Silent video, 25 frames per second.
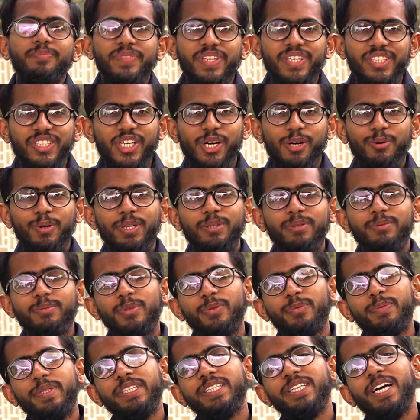असलम
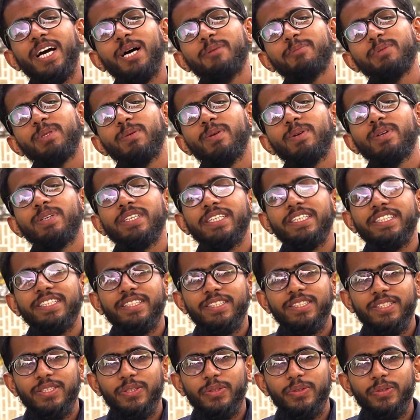उम्मीद है आप सब लोग
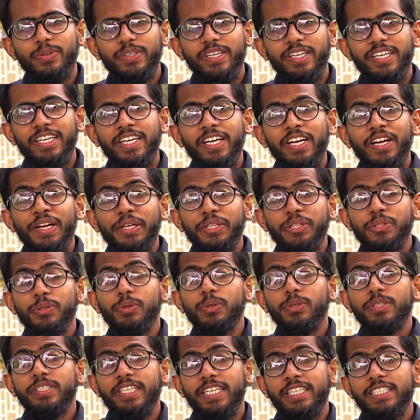खरीद से होंगे
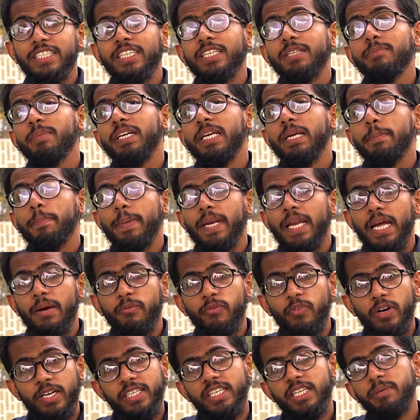तो जैसा कि मैंने
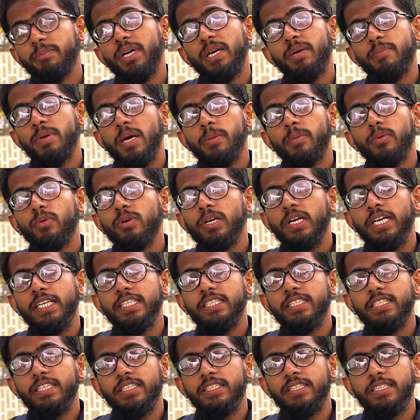प्लेब वन के बारे में आपको
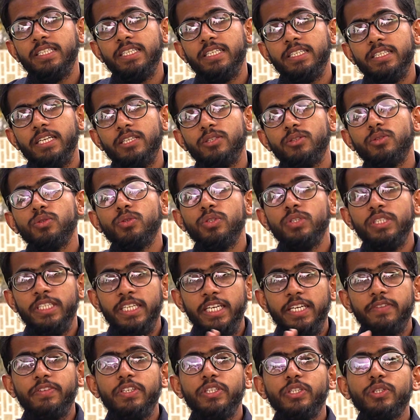गाइड कर दिया था जो
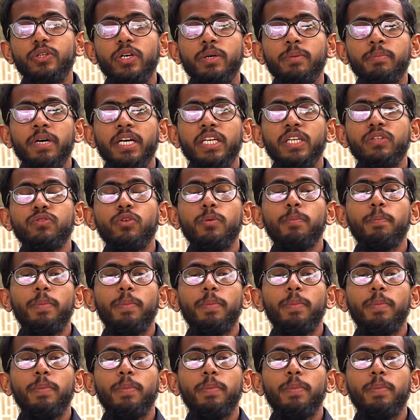ये वीडियो है हमारी वो